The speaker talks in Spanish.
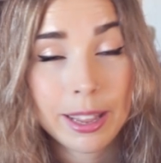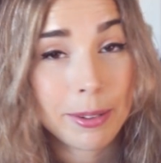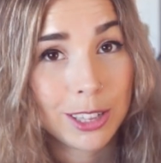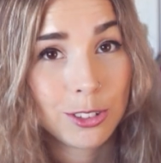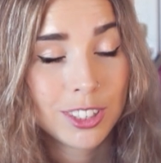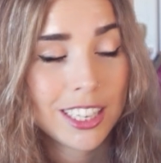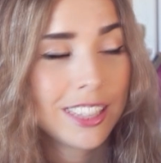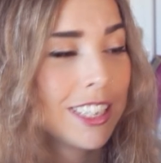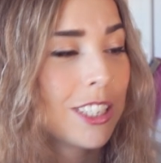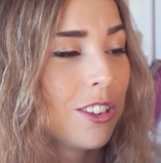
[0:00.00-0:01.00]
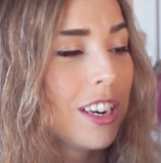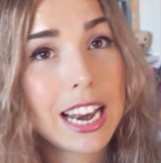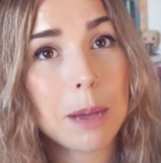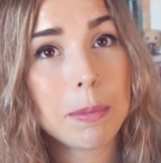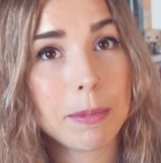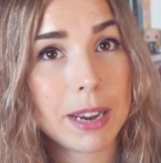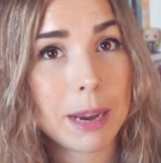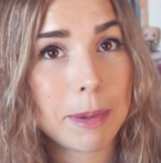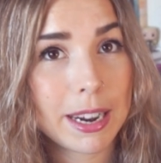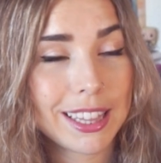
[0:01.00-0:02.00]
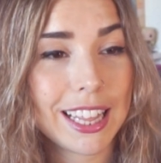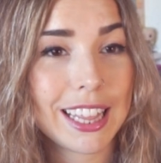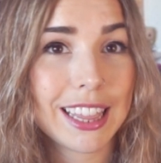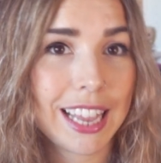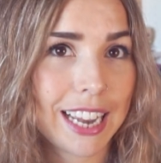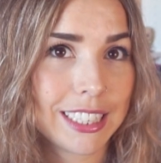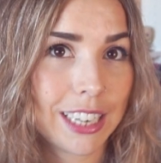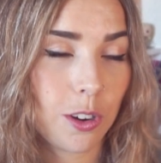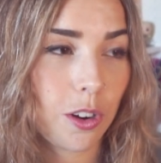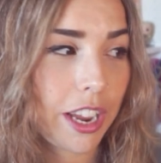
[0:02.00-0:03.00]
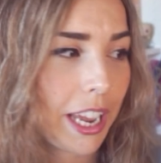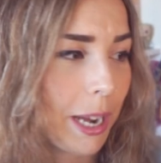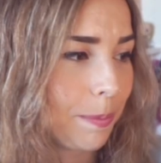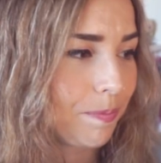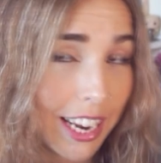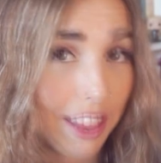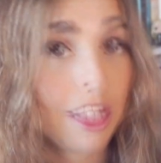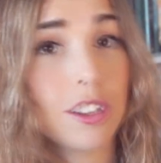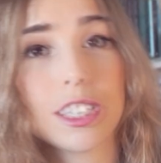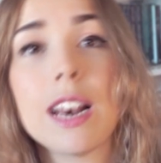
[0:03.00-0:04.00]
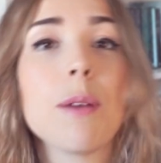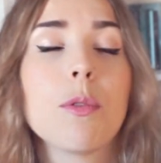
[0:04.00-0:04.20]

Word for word: Brandon Sanderson, la primera parte de la trilogía de Nacidos de la